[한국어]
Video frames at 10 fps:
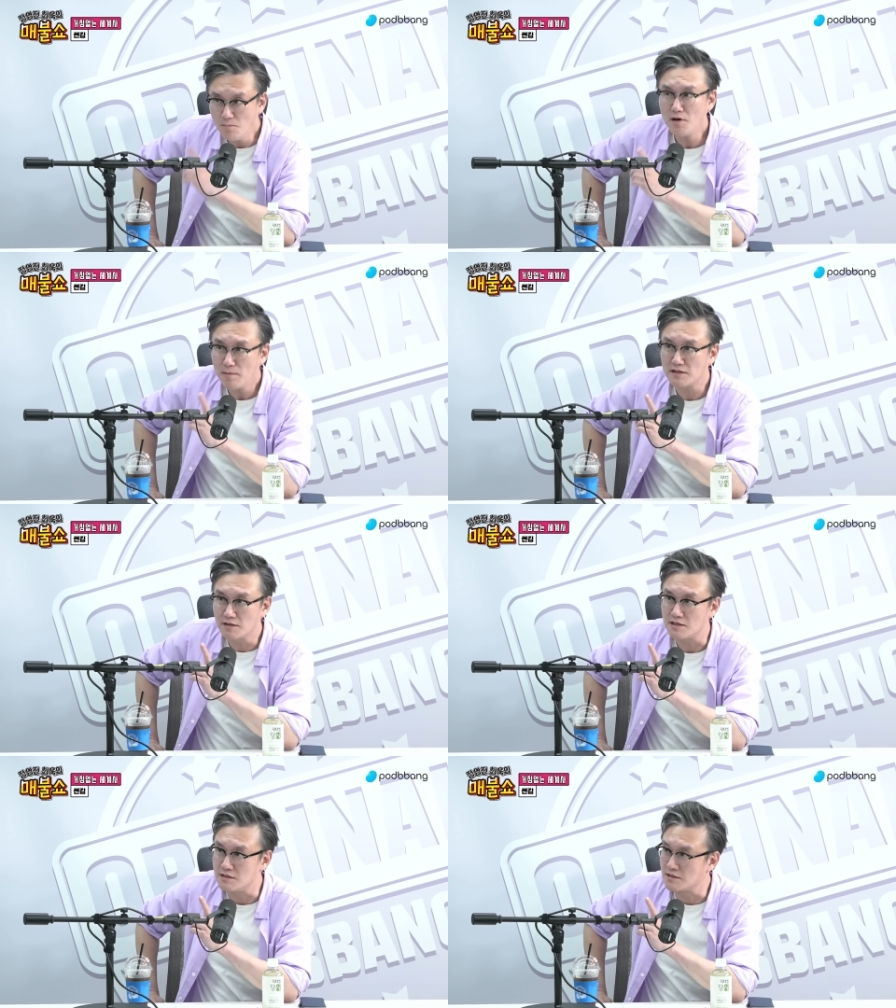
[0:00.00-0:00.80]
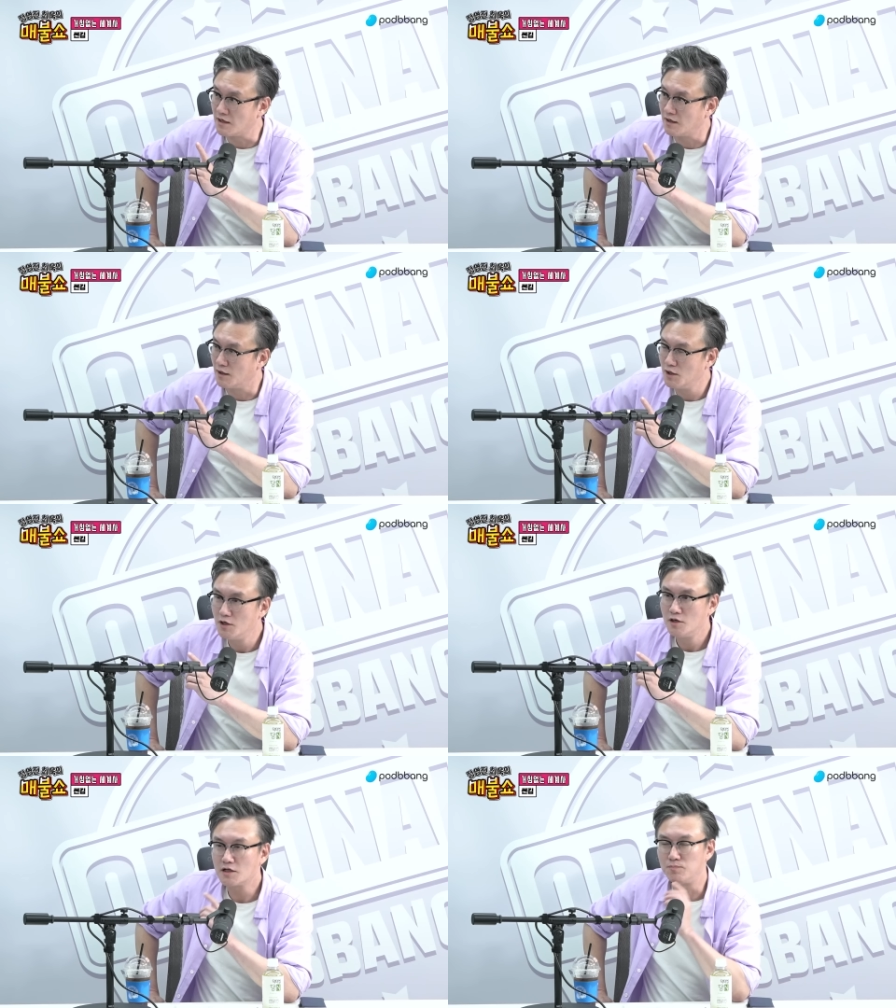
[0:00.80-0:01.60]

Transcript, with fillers: 천벌 받을 거야 진짜. 음.